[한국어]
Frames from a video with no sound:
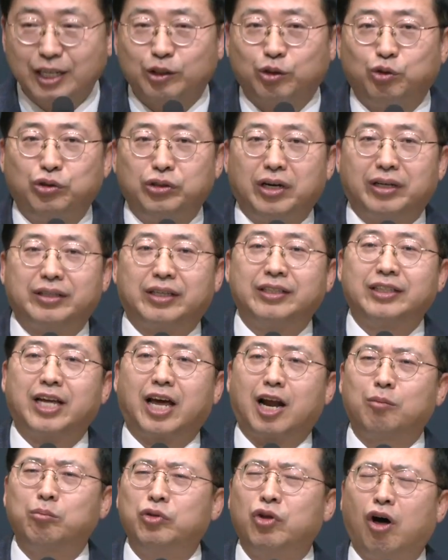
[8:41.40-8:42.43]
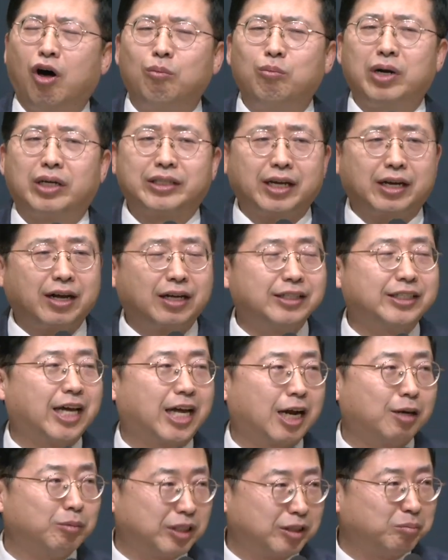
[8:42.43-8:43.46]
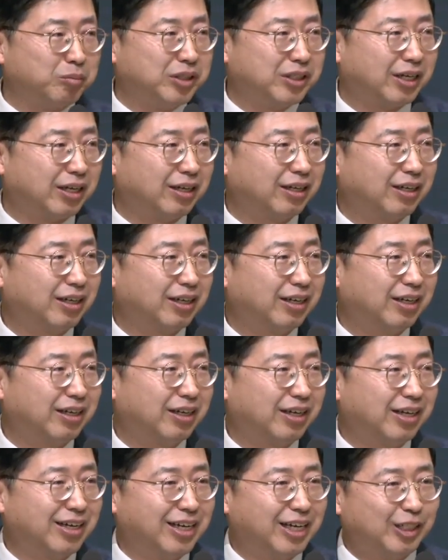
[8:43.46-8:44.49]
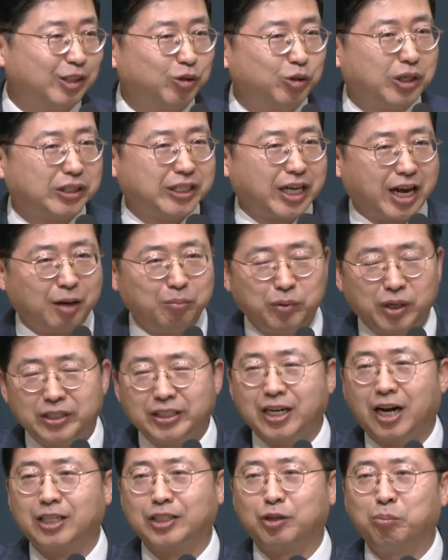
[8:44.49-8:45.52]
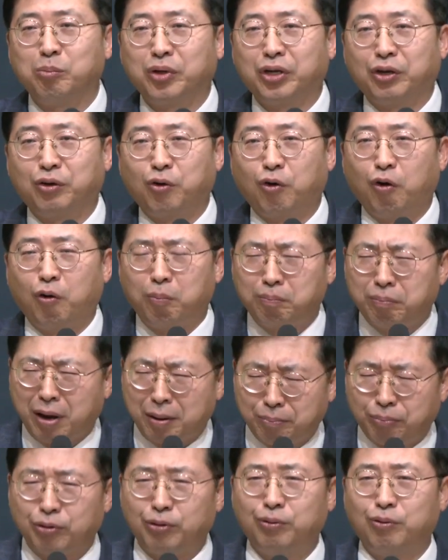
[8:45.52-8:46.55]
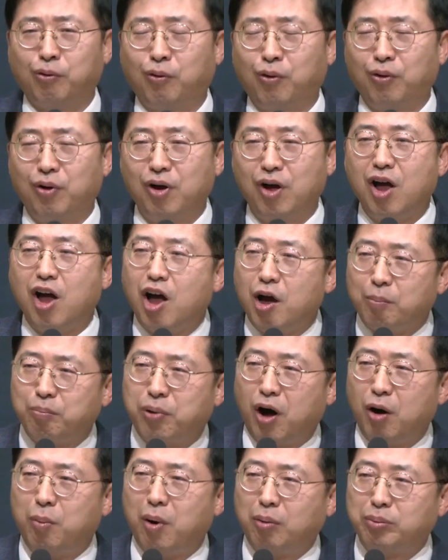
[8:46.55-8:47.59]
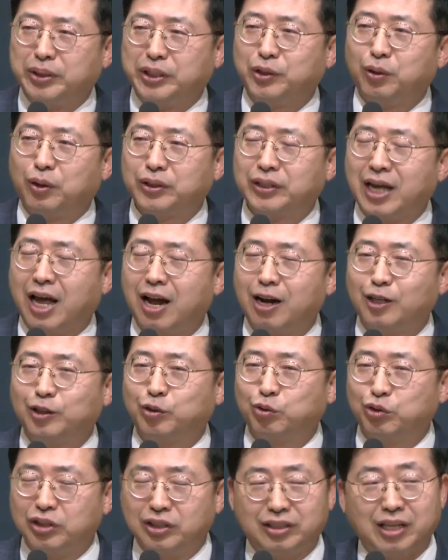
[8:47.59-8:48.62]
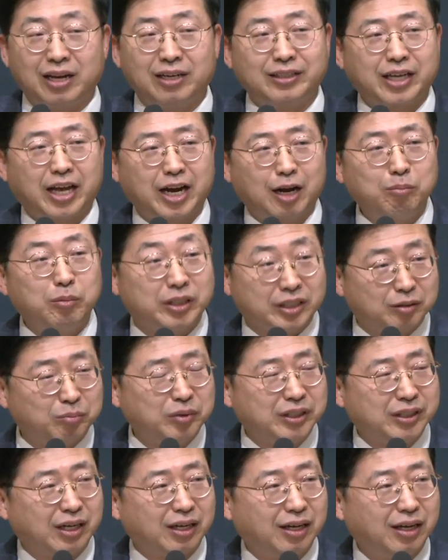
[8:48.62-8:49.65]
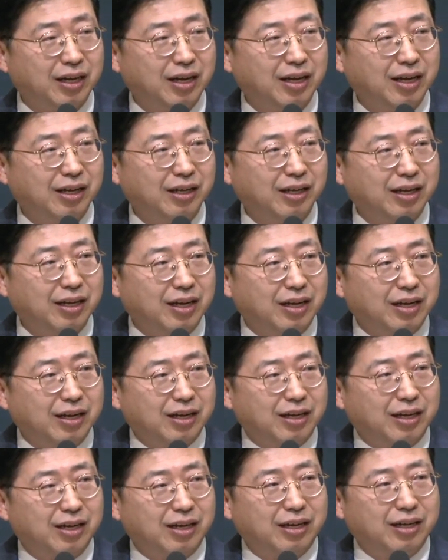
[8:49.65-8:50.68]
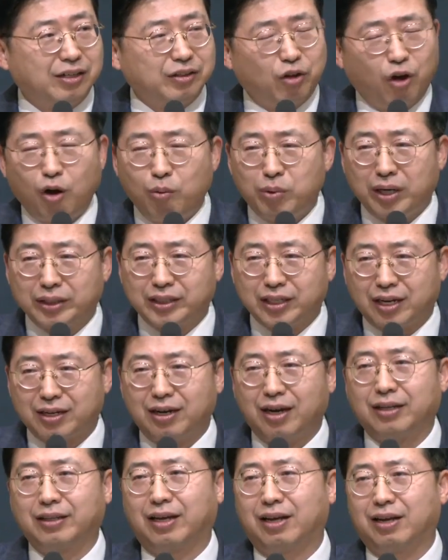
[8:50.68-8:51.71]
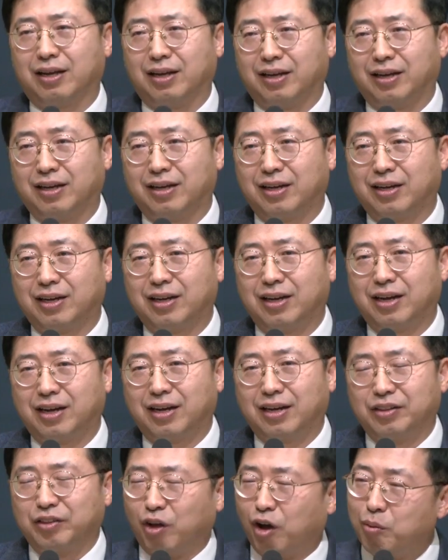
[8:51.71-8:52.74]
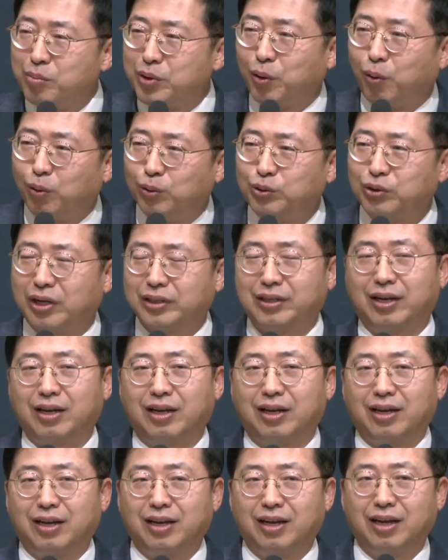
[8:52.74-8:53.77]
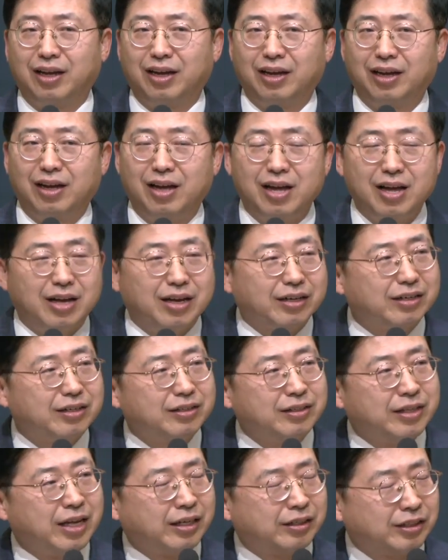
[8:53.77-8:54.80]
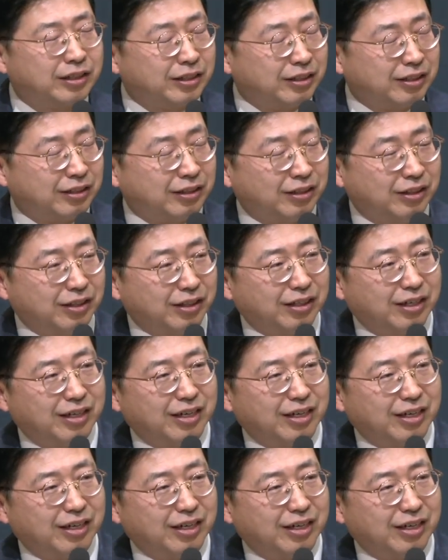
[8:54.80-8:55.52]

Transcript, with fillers: 주위에 어떤 사람 너무나 착한 사람 있습니다. 주위 사람들 잘 섬기고 베풀고 법 없이도 살 수 있다는 사람이 있습니다. 너무나 착하다. 너무나 온유하다. 그런데 그는